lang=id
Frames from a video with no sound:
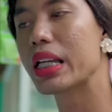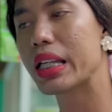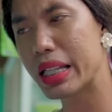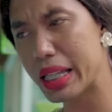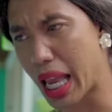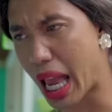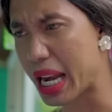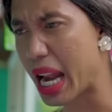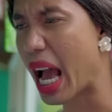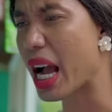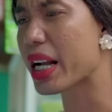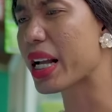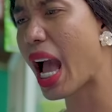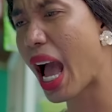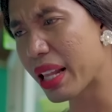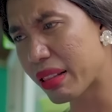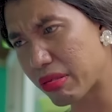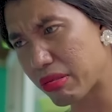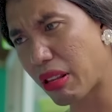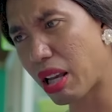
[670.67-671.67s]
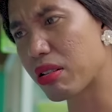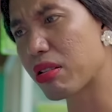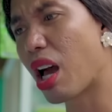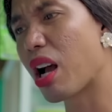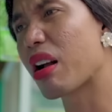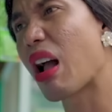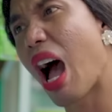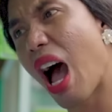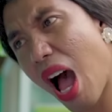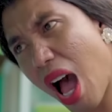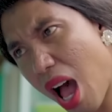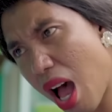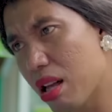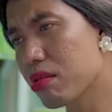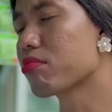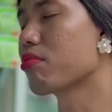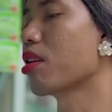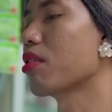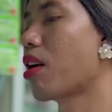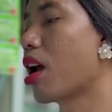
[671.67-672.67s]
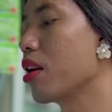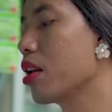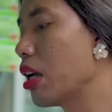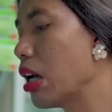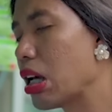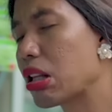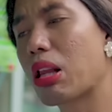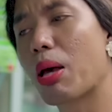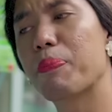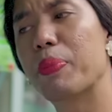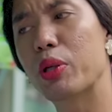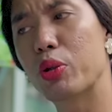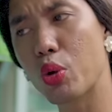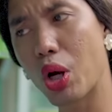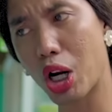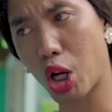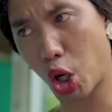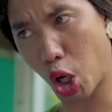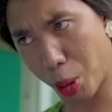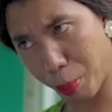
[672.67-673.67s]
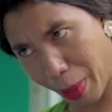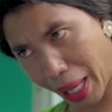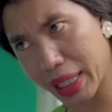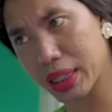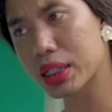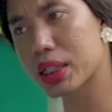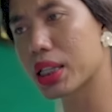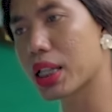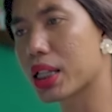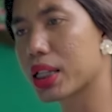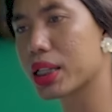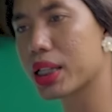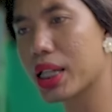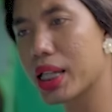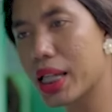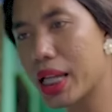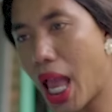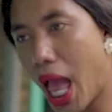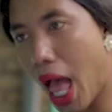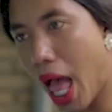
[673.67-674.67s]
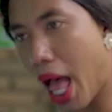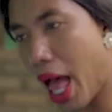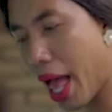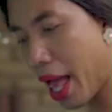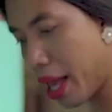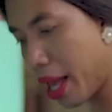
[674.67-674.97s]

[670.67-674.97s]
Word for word: Iya, dak ganteng, dak ganteng kali. Tapi jual komestik dia.